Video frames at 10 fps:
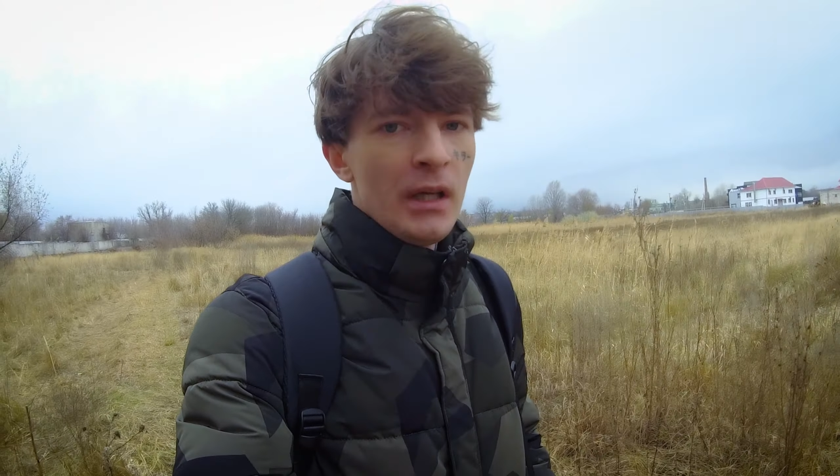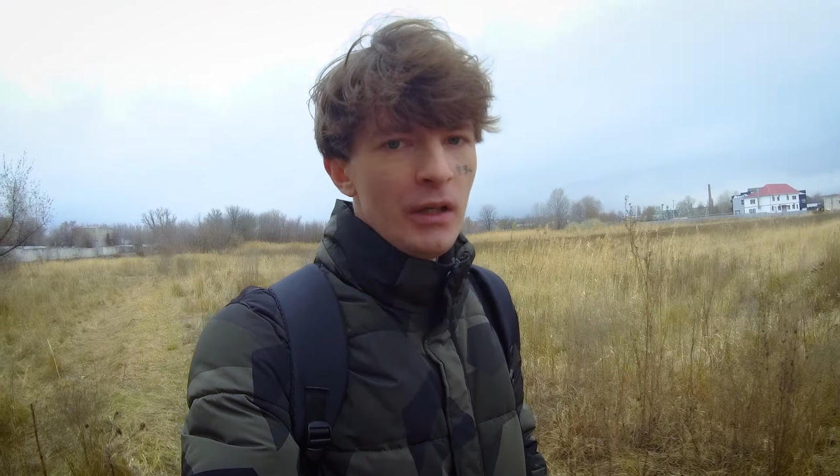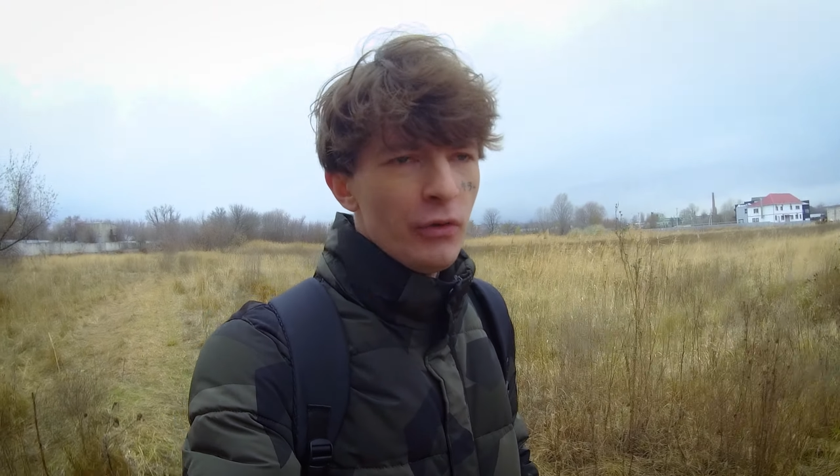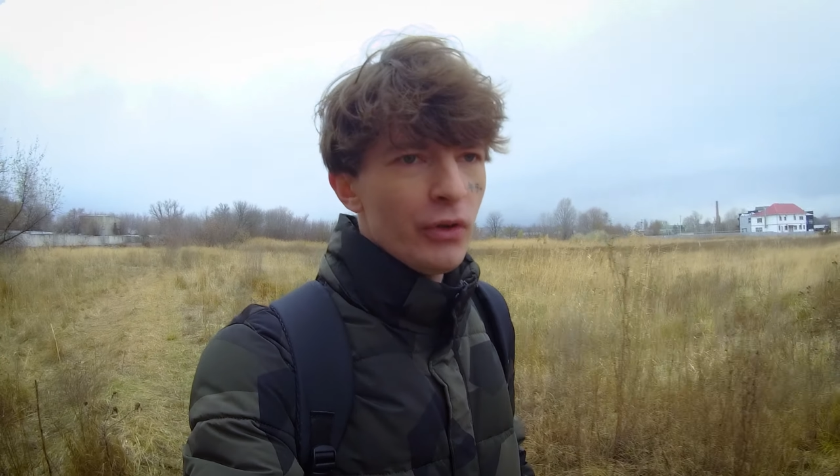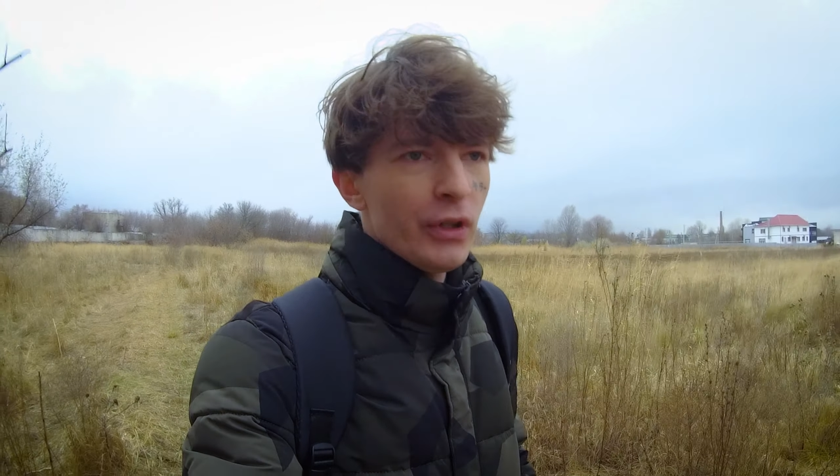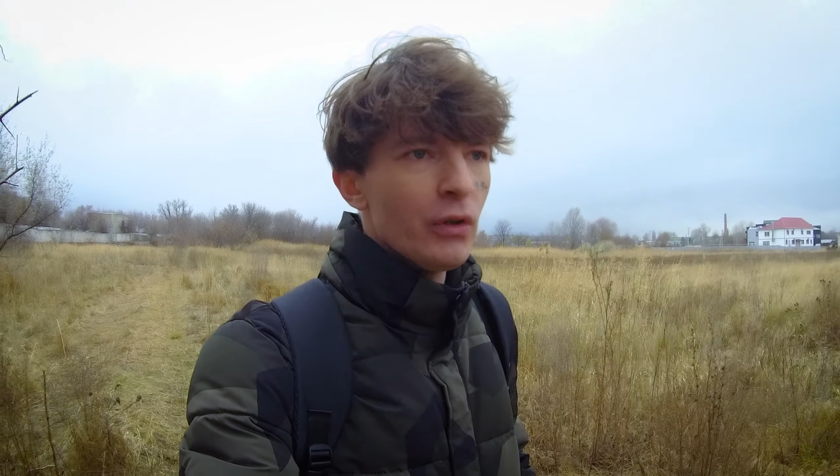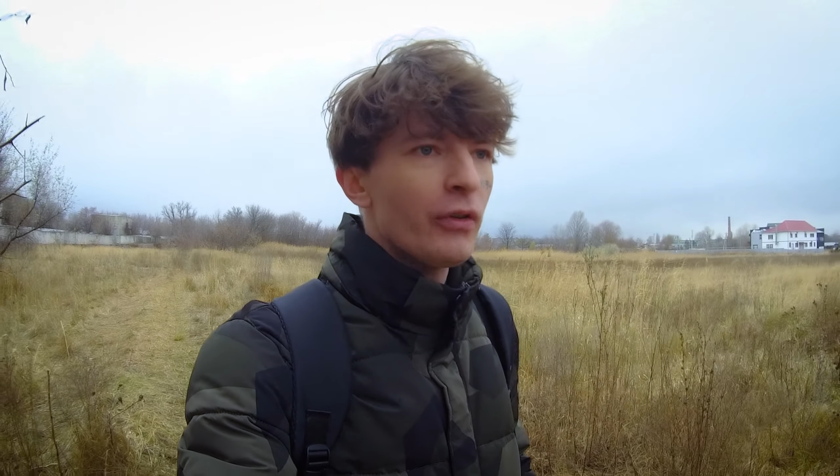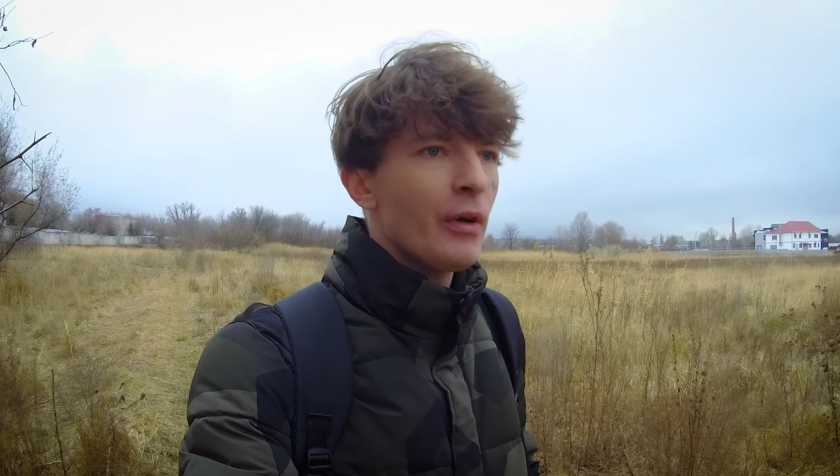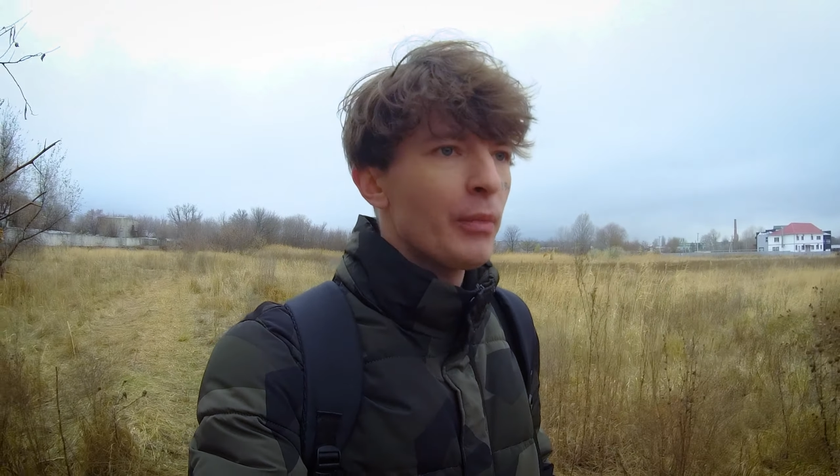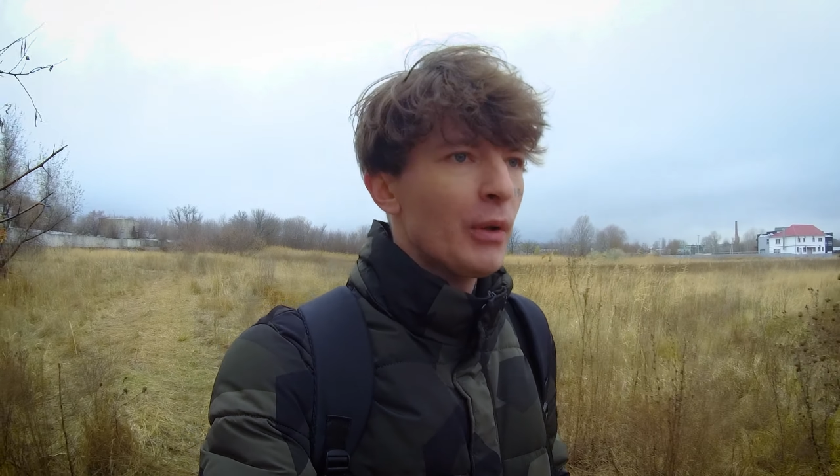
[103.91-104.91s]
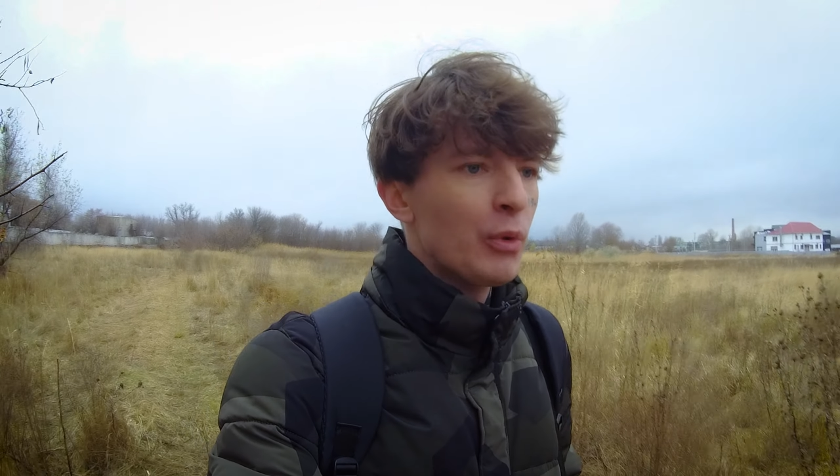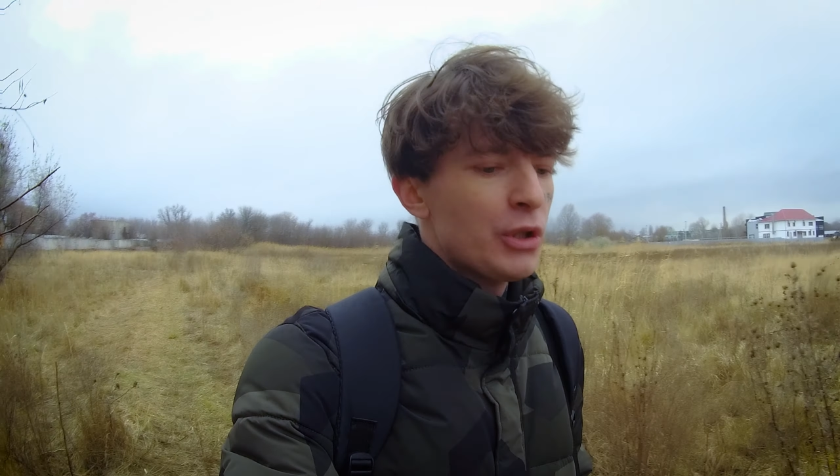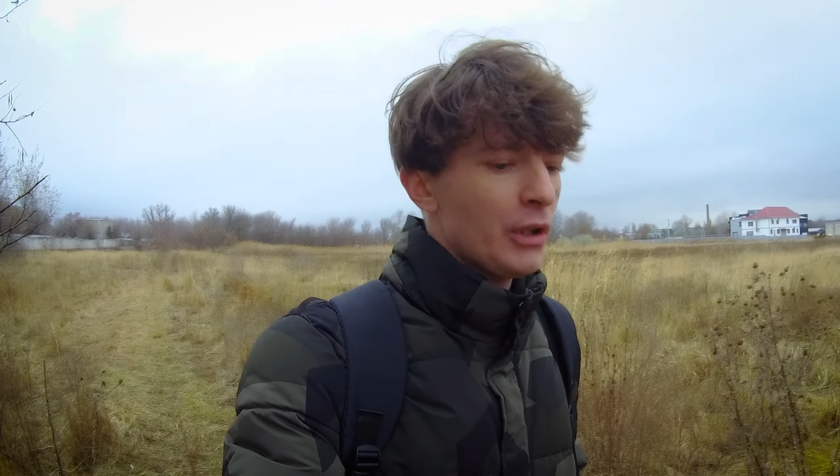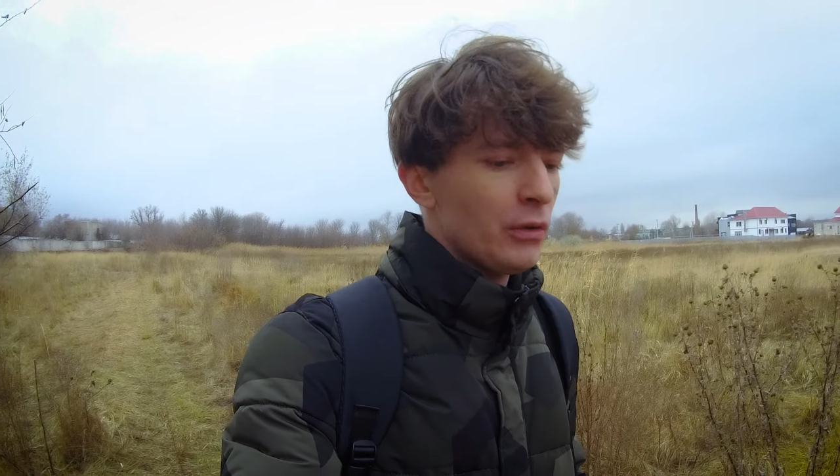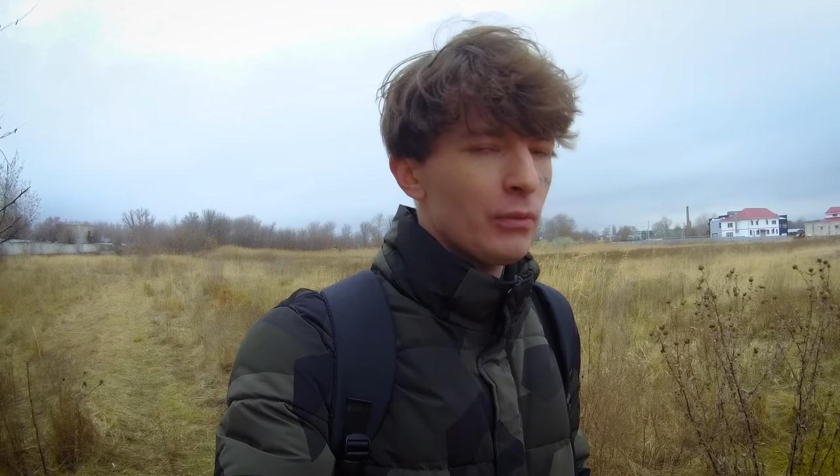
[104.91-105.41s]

Я все делаю сам, потому что ну,